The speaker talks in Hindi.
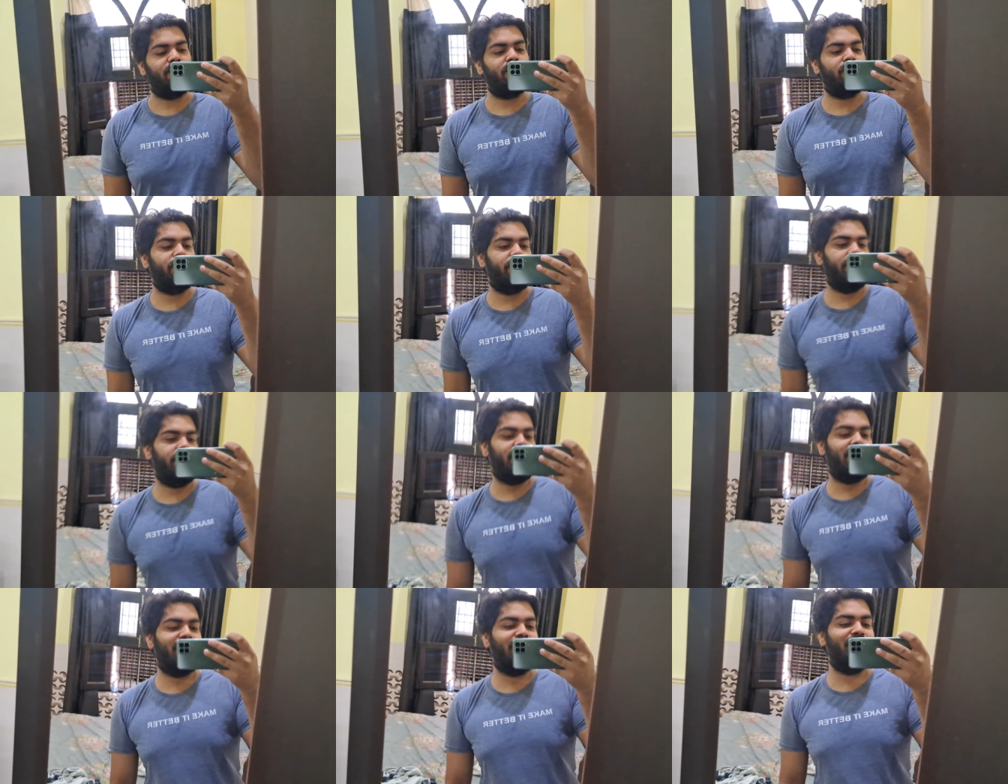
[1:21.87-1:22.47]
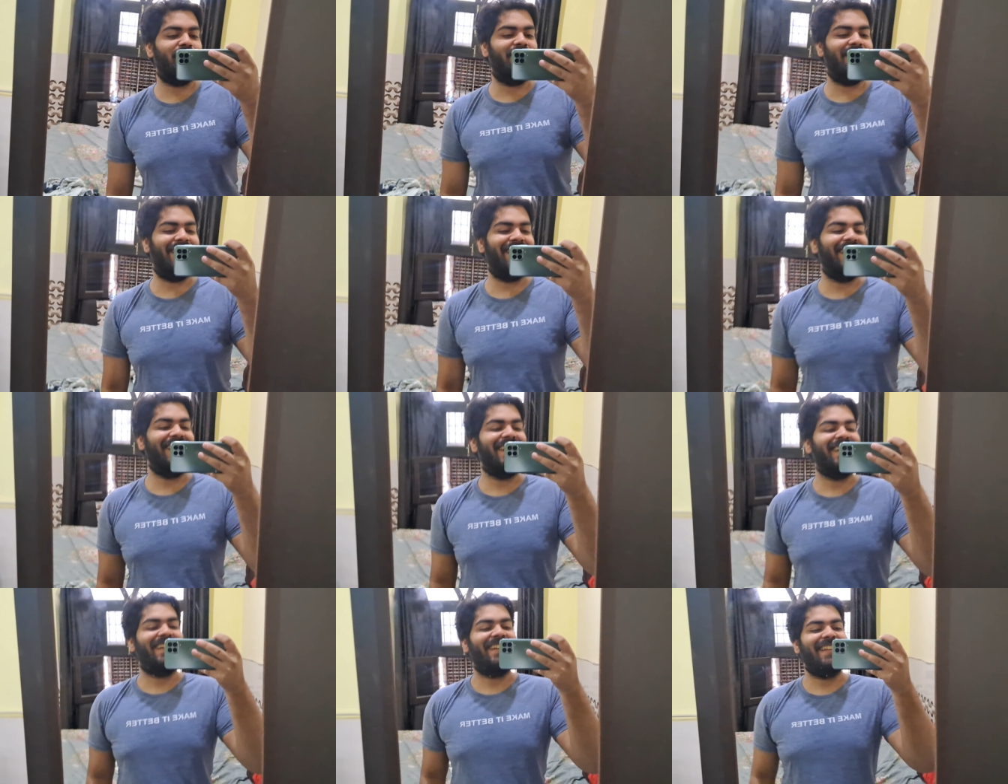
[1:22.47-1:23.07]
तो नहीं
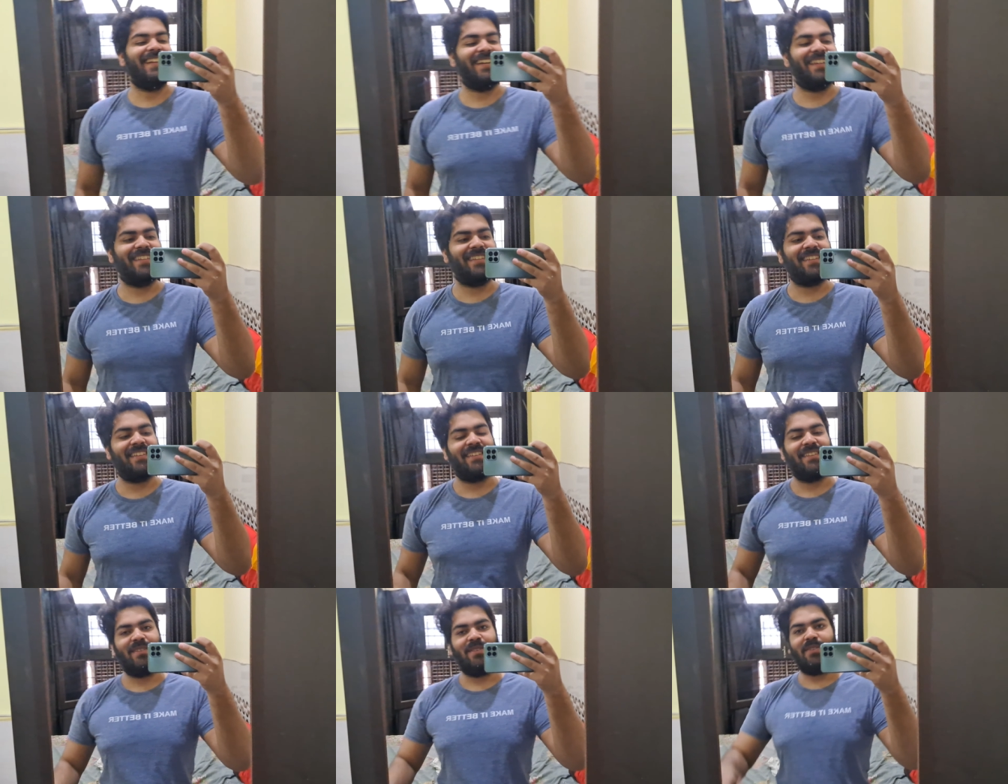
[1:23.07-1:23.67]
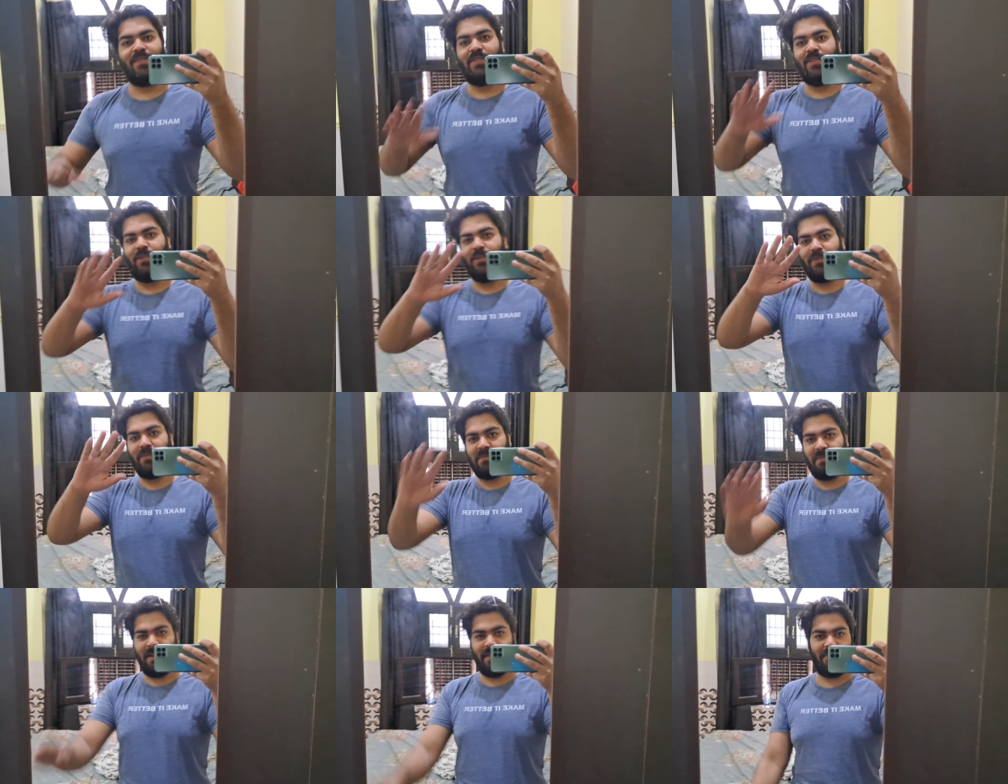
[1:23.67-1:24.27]
दिखाऊँगा ठीक है जी तो
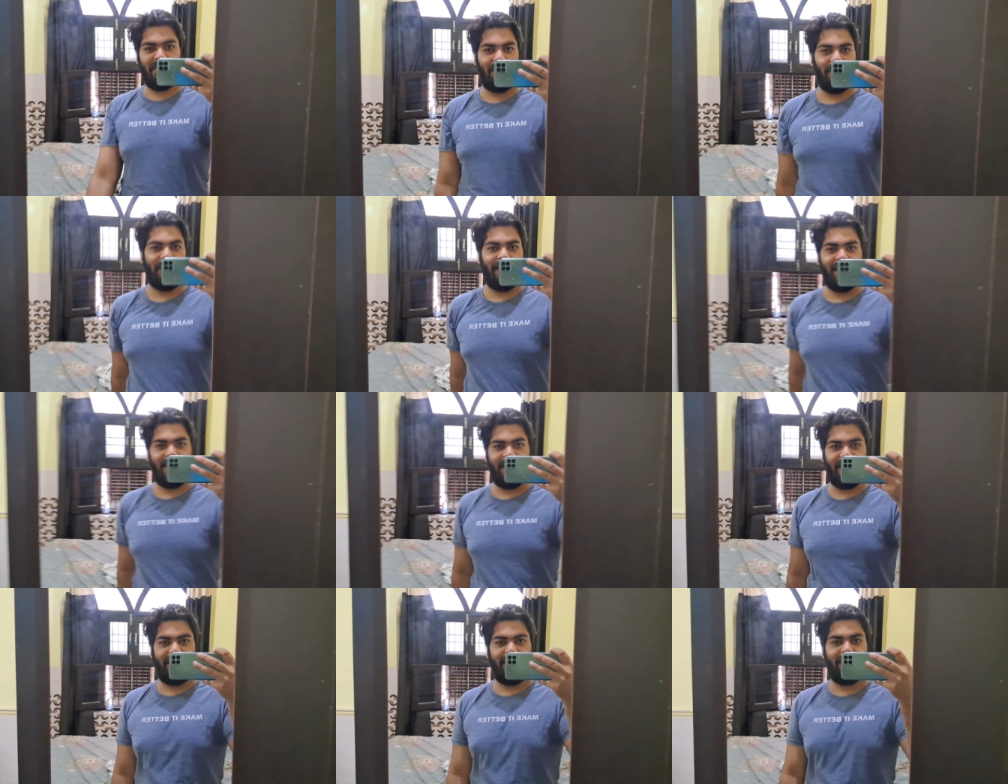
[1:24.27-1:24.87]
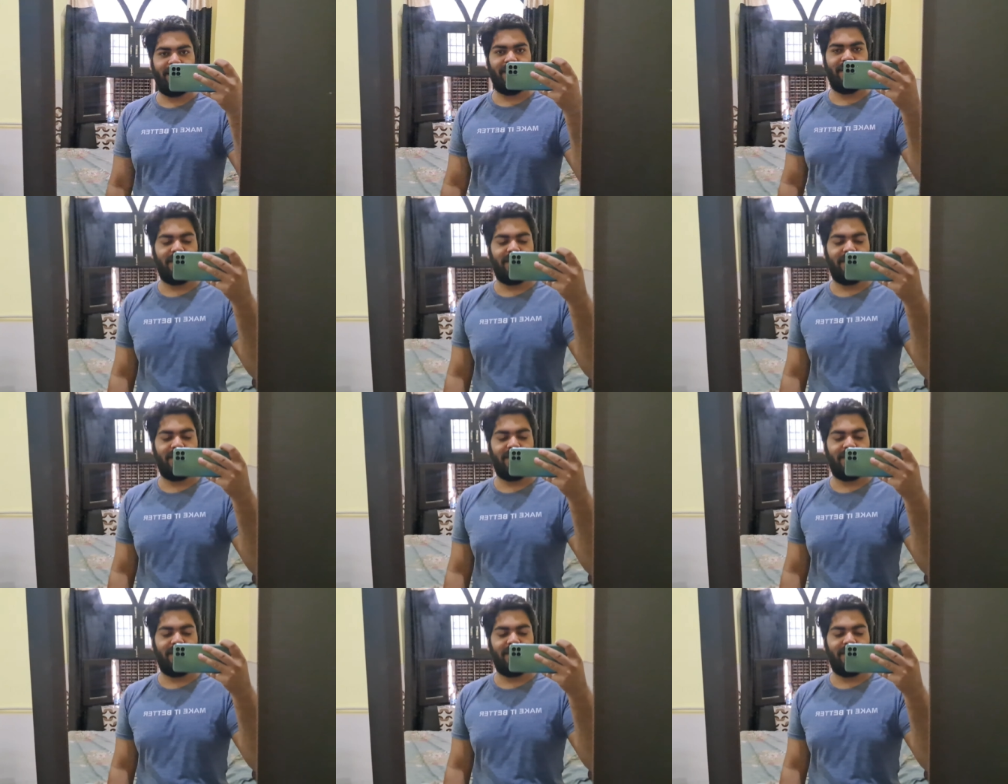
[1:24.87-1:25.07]
चलो बाद में मिलते हैं